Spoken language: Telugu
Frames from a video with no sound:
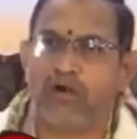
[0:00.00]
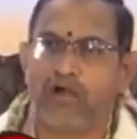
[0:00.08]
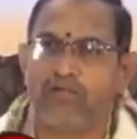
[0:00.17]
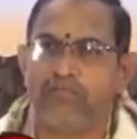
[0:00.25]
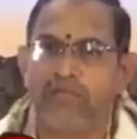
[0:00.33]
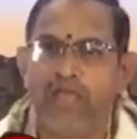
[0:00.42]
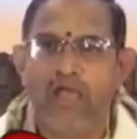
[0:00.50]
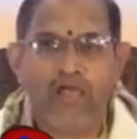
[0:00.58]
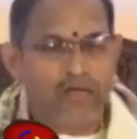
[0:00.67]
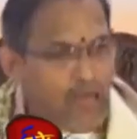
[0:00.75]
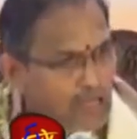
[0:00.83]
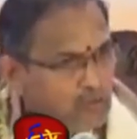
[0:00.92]
ఉన్నాడు
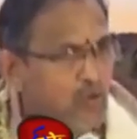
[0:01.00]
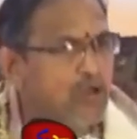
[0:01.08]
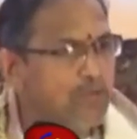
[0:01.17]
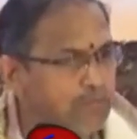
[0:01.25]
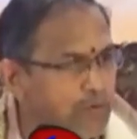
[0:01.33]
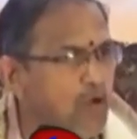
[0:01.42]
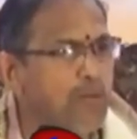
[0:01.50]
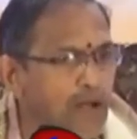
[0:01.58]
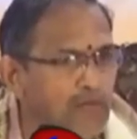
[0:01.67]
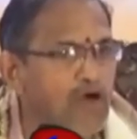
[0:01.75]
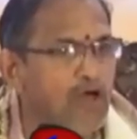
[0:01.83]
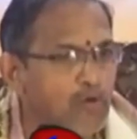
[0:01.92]
నాతో ఎప్పుడూ
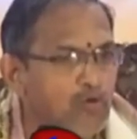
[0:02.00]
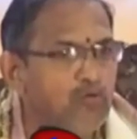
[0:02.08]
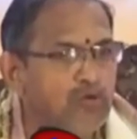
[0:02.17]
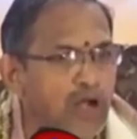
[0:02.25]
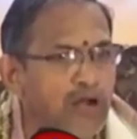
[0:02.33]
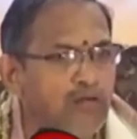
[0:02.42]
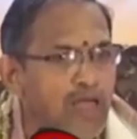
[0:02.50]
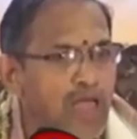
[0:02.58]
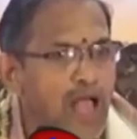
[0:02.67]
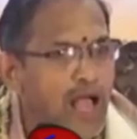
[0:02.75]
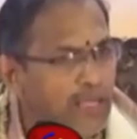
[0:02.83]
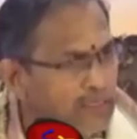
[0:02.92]
భగవానుడు ఉంటాడు
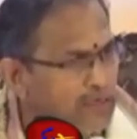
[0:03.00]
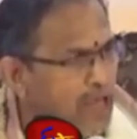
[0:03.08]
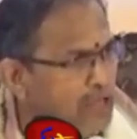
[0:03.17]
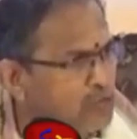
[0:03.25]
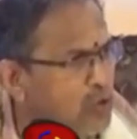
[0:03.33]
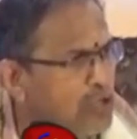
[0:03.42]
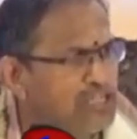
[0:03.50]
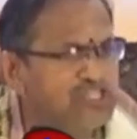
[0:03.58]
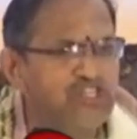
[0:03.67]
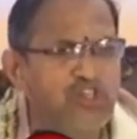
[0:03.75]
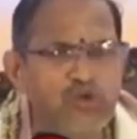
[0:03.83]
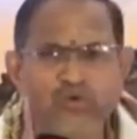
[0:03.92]
ఆయన నాతో
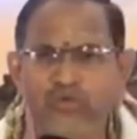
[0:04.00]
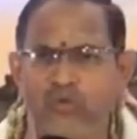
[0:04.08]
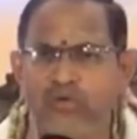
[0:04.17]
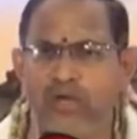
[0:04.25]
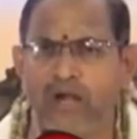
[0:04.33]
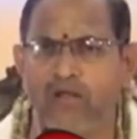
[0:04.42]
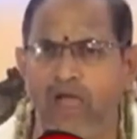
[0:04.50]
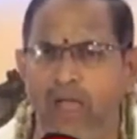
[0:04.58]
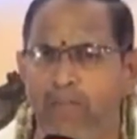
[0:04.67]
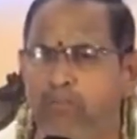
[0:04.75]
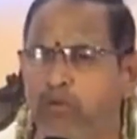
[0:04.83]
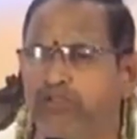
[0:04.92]
కలిసి తిరుగుతూ ఉంటాడు
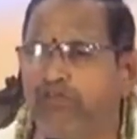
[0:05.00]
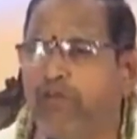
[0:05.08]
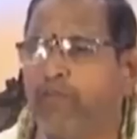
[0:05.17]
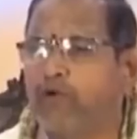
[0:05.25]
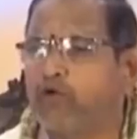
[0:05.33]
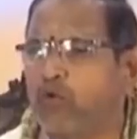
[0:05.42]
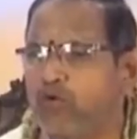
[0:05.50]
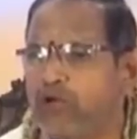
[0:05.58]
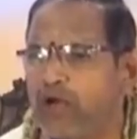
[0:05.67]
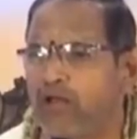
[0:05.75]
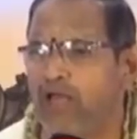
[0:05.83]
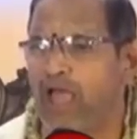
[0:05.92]
పొదివి
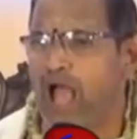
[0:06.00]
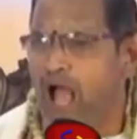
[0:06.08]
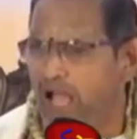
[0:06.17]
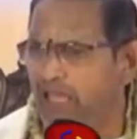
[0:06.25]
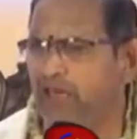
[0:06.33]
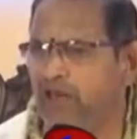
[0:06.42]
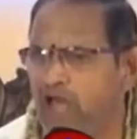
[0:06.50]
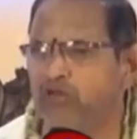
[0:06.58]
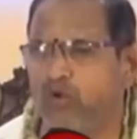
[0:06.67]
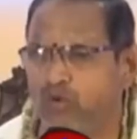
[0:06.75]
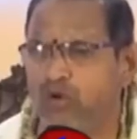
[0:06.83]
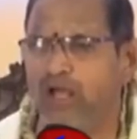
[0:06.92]
పట్టుకుంటాడు ఆయన
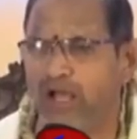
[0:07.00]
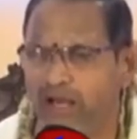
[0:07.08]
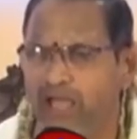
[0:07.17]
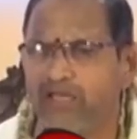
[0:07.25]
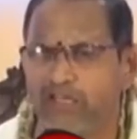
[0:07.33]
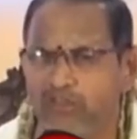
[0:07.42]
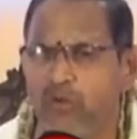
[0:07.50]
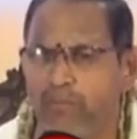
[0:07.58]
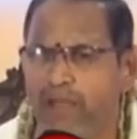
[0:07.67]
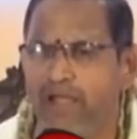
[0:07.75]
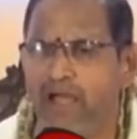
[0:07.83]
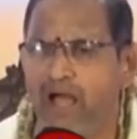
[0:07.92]
నాతో ఉండగా నాకెందుకు
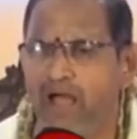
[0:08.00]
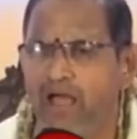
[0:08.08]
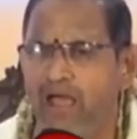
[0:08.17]
బెంగ